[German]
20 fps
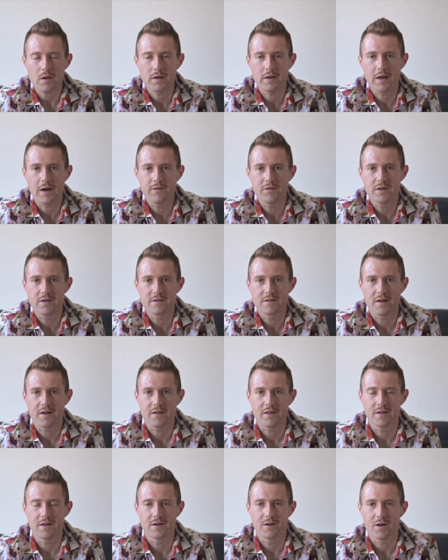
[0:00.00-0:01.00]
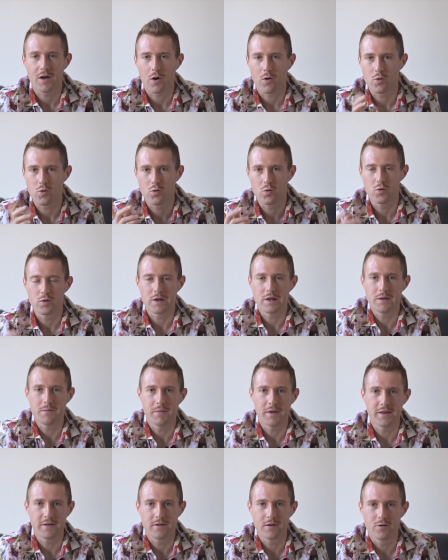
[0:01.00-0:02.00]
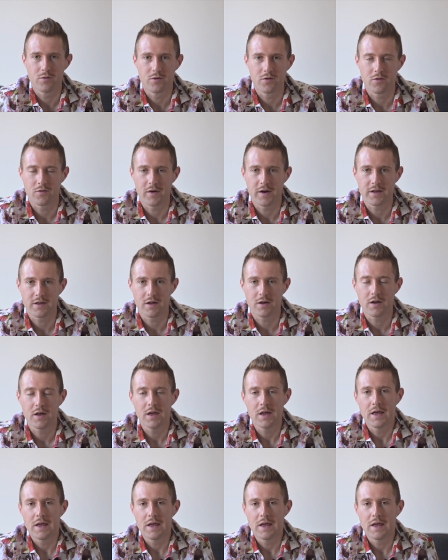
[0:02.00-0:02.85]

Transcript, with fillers: ja wie gesagt, hier auch grünen Elemente und so weiter.